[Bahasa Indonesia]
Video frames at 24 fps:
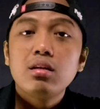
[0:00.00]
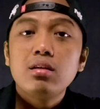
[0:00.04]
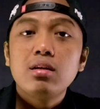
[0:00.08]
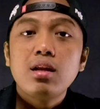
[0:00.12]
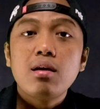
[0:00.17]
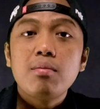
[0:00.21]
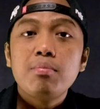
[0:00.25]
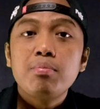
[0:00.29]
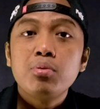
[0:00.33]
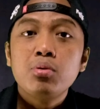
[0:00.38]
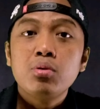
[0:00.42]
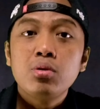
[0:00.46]

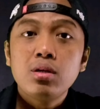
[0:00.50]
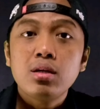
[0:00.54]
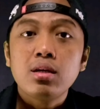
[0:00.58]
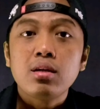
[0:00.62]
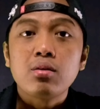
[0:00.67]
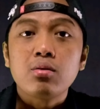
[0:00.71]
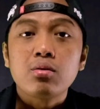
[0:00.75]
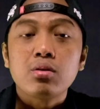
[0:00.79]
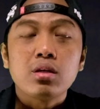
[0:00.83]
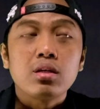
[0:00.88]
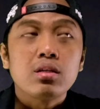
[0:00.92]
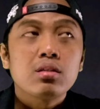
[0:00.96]
tidak boleh
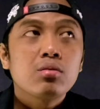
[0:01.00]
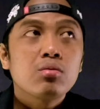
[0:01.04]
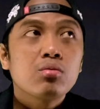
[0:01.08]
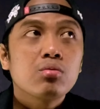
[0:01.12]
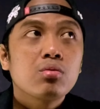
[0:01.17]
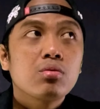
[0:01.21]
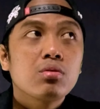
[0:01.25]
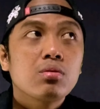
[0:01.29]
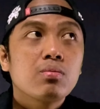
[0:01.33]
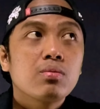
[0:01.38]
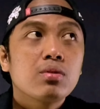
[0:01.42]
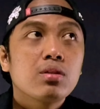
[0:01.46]
loh guys
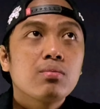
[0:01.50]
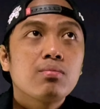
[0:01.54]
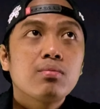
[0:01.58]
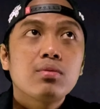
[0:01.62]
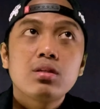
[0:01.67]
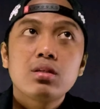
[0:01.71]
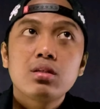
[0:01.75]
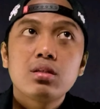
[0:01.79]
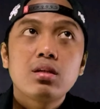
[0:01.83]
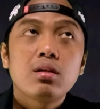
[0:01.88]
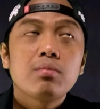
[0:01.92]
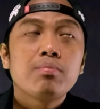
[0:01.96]
untuk
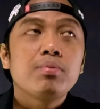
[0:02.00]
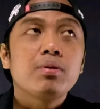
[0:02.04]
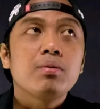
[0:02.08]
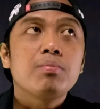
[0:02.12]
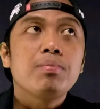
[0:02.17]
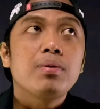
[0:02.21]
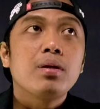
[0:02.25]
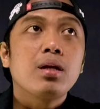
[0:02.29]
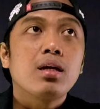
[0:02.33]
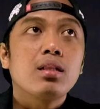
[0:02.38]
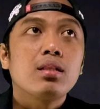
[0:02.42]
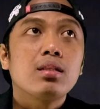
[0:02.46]
teman-teman ini
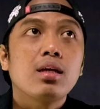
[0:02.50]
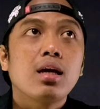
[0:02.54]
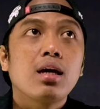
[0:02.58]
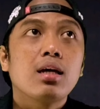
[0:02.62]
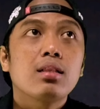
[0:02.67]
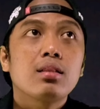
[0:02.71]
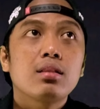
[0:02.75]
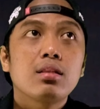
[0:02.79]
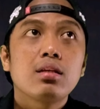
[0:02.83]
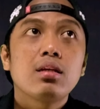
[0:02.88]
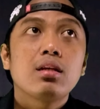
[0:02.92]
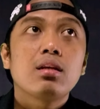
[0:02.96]
lebih
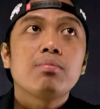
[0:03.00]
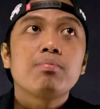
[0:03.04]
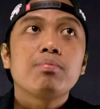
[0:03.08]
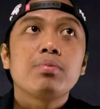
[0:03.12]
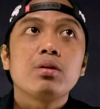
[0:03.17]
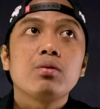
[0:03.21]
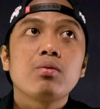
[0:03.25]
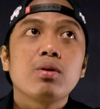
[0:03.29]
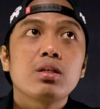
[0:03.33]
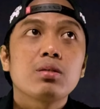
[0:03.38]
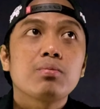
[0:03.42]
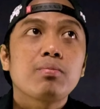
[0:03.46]
berhati-hati
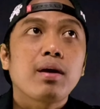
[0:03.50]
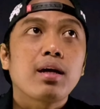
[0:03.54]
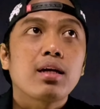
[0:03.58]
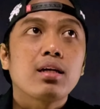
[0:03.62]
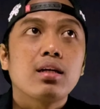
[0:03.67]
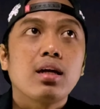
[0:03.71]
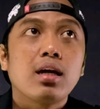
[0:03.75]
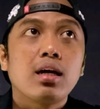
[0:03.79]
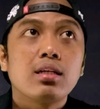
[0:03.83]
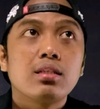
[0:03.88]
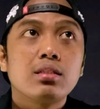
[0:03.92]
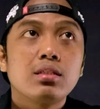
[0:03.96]
lebih
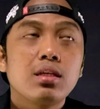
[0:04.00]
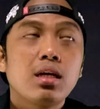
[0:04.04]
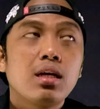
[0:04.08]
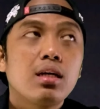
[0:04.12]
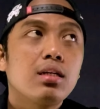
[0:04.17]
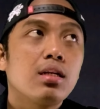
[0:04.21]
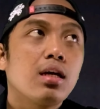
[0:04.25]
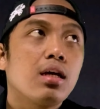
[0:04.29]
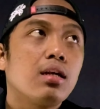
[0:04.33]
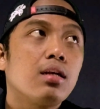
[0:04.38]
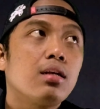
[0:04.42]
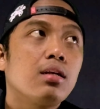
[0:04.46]
waspada aja
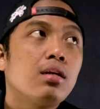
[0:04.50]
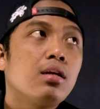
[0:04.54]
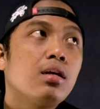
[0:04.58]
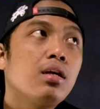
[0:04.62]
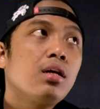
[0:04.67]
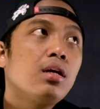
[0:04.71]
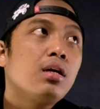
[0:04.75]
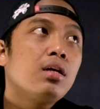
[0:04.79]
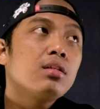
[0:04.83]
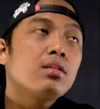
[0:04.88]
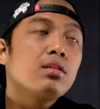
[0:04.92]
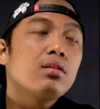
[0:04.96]
dan
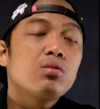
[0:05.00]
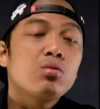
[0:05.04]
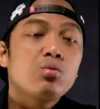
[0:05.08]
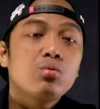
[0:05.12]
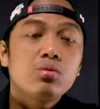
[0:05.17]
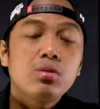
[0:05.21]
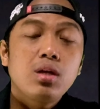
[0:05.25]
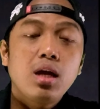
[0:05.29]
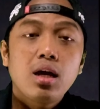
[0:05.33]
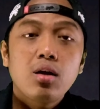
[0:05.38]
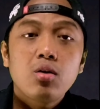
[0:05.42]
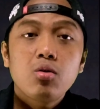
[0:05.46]

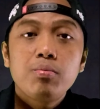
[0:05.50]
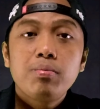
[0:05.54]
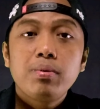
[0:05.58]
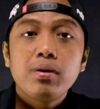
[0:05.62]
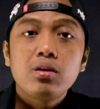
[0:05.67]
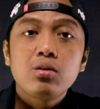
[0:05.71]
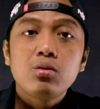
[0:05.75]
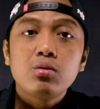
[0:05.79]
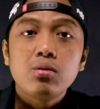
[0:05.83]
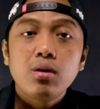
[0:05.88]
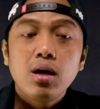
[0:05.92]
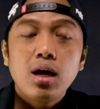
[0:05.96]
tentunya aku
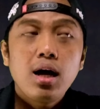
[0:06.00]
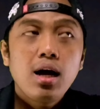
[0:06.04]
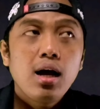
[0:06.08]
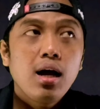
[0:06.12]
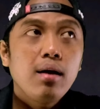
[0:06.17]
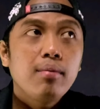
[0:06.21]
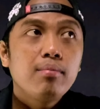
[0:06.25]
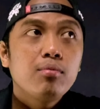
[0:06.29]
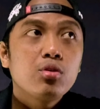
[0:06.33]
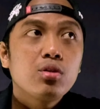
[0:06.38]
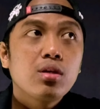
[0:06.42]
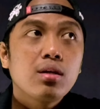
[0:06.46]

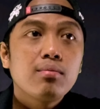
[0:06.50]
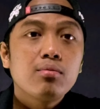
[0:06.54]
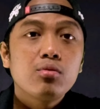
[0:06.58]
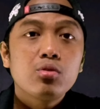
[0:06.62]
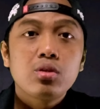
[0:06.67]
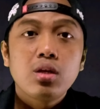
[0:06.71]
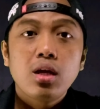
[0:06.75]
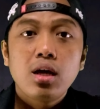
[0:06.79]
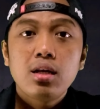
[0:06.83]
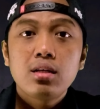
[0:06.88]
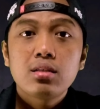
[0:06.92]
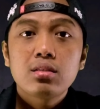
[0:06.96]
berdoa
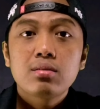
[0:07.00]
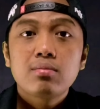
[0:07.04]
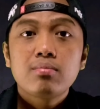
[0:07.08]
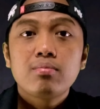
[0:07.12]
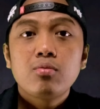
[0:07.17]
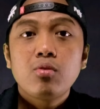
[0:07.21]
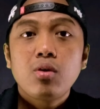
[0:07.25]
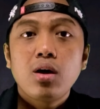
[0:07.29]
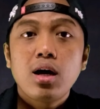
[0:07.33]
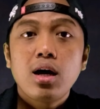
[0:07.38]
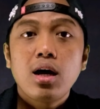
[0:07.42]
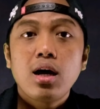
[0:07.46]
mudah-mudahan
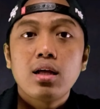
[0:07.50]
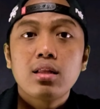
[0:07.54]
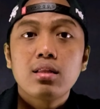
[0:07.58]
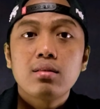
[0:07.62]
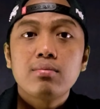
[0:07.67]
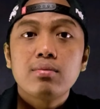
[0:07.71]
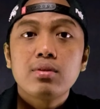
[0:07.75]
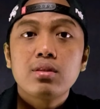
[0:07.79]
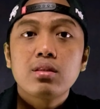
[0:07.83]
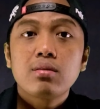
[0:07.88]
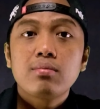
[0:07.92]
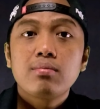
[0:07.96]
semua
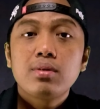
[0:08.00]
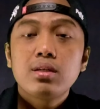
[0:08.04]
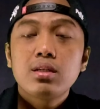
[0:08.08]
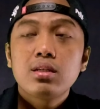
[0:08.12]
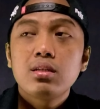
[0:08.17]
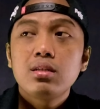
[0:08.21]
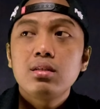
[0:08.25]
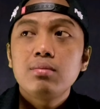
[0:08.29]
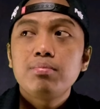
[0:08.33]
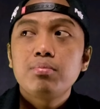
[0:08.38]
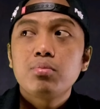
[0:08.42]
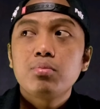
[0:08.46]
teman-teman
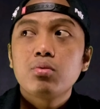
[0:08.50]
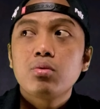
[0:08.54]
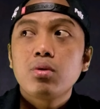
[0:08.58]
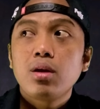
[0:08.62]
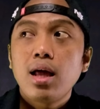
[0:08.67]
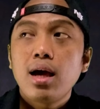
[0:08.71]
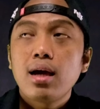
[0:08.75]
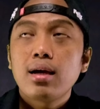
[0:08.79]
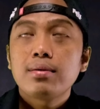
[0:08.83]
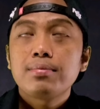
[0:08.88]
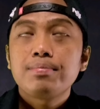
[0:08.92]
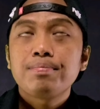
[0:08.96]
ini
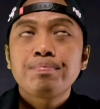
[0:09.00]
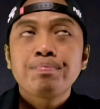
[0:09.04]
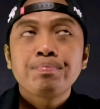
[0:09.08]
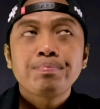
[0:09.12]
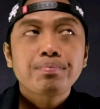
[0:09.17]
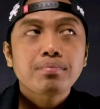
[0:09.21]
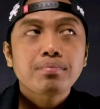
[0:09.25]
pulang